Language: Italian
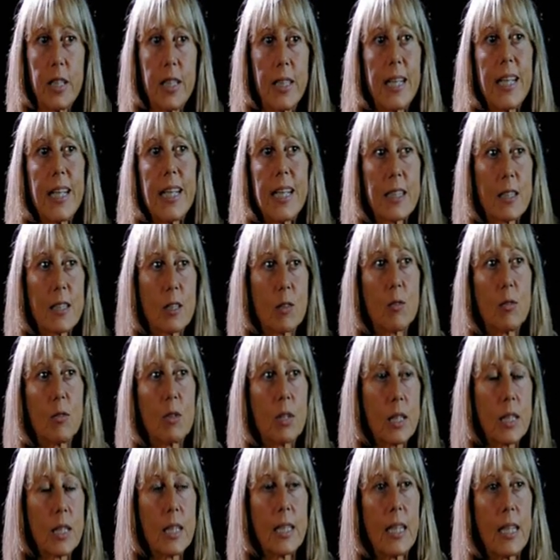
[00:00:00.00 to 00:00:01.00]
gente in casa,
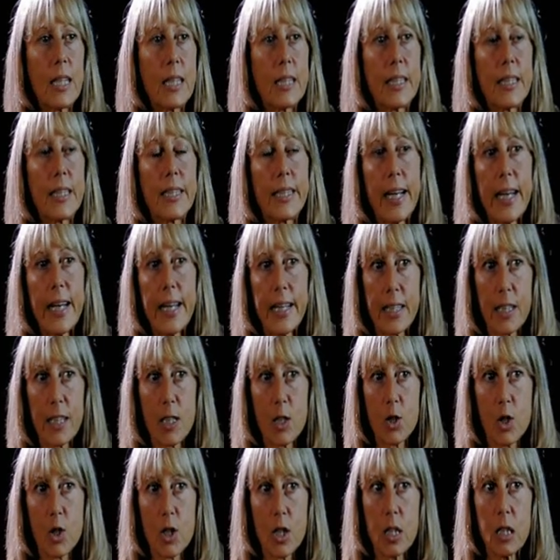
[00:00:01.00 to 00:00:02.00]
oltre agli
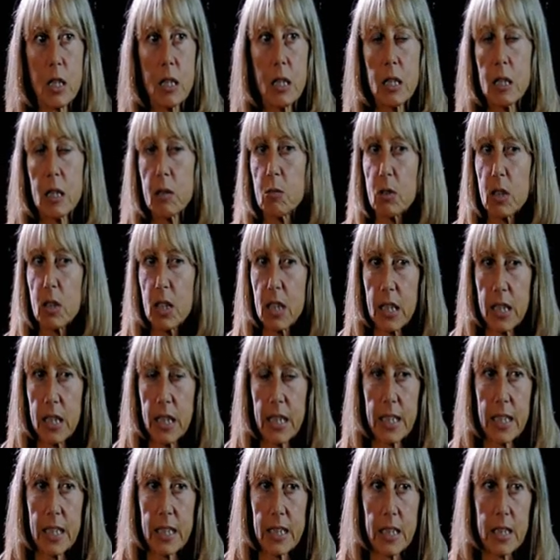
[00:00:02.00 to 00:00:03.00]
anarchici, che devo dire
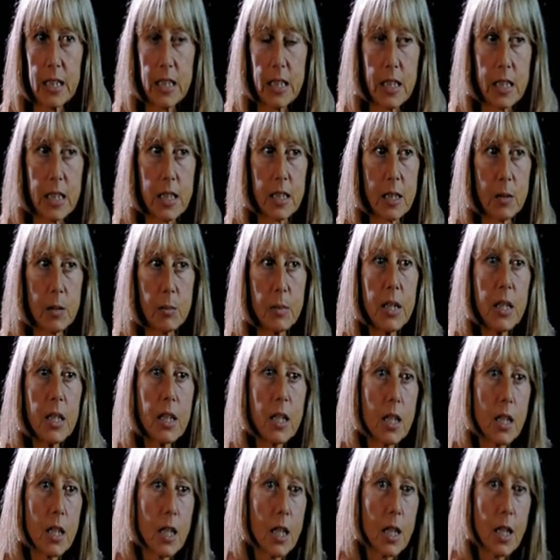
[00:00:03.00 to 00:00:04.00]
neanche tantissimi,
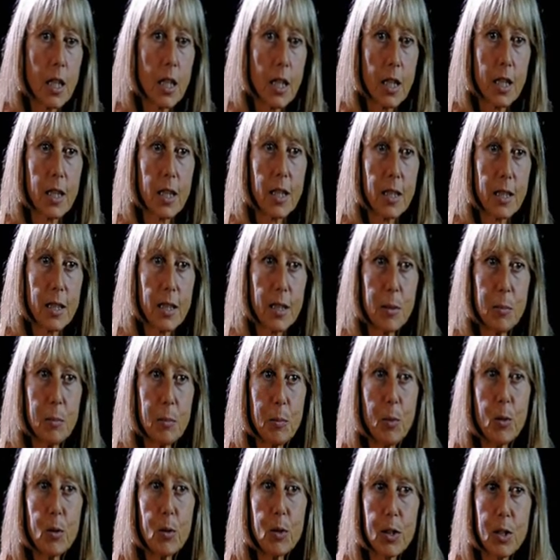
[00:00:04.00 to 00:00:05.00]
e
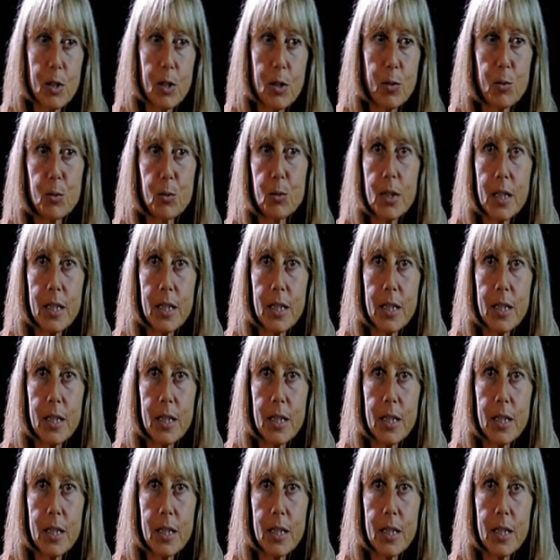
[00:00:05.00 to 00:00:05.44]
molti